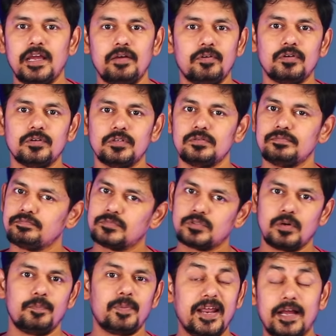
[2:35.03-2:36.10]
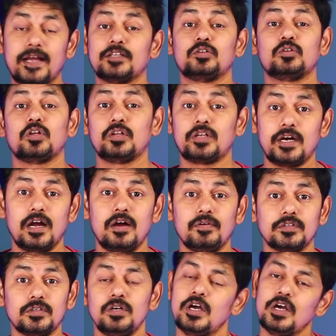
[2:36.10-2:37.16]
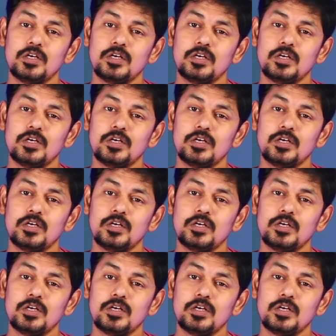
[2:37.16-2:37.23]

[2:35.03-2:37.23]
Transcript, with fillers: ఏమవ్వదు సో బ్రేక్ అంత తొందరగా అవ్వదు